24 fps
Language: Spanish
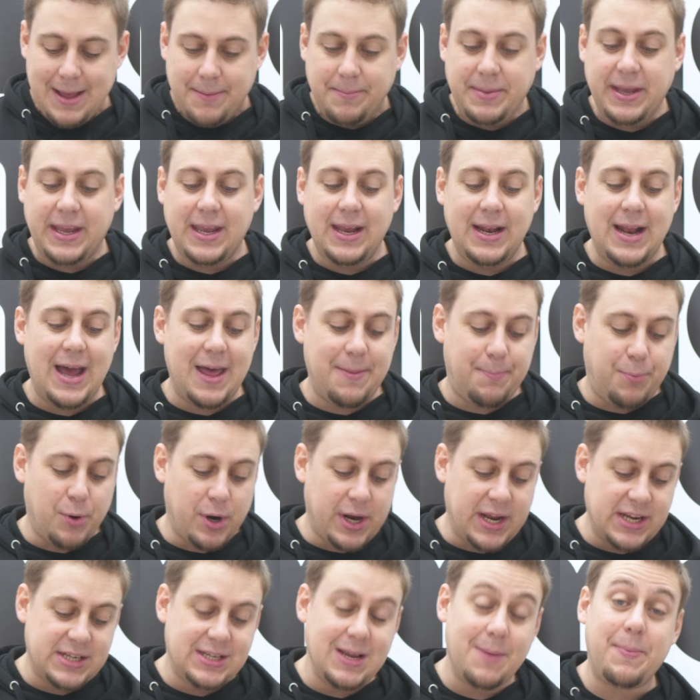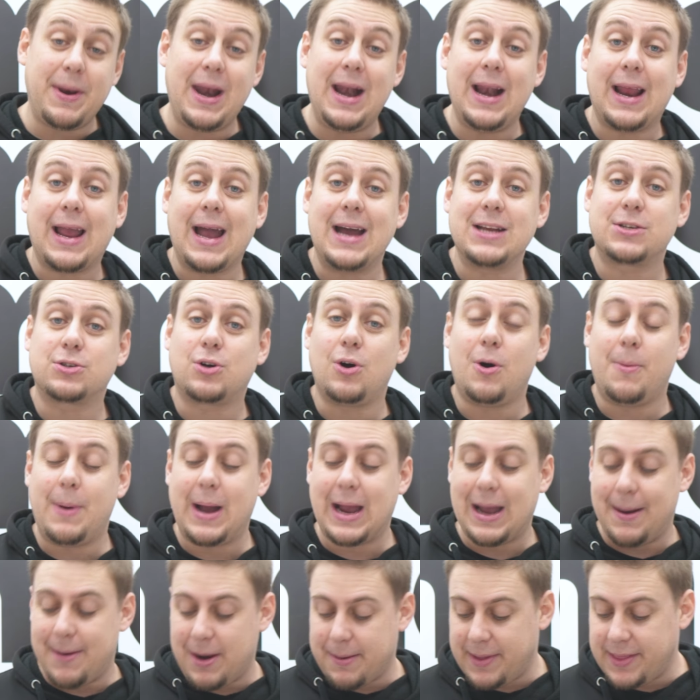vigilad porque siempre el casco va a
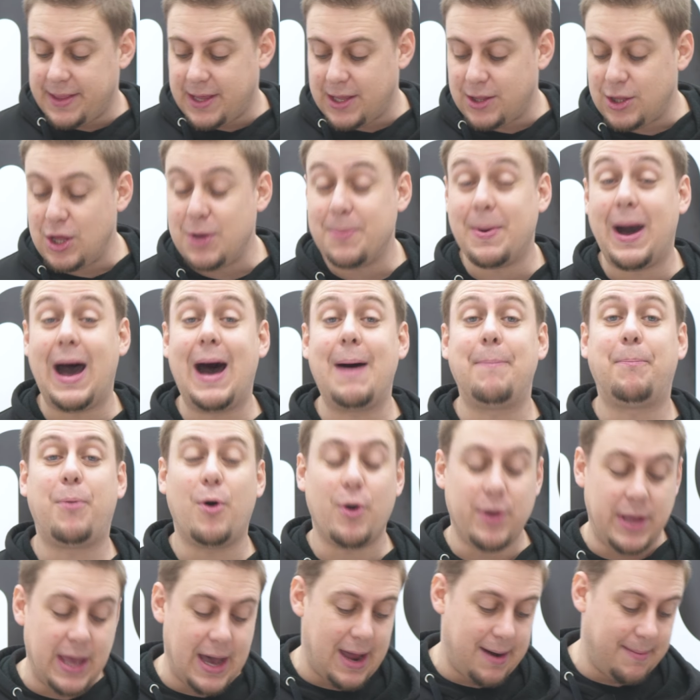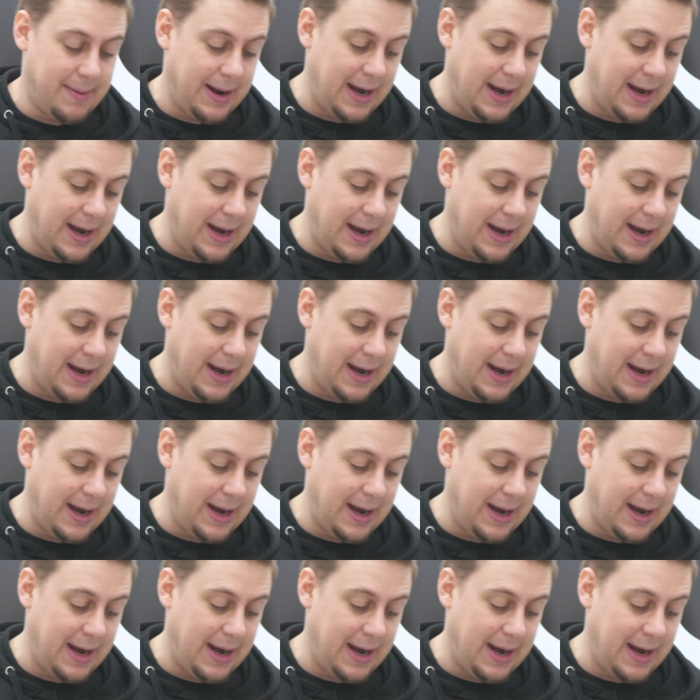acabar venciendo y va a apoyar,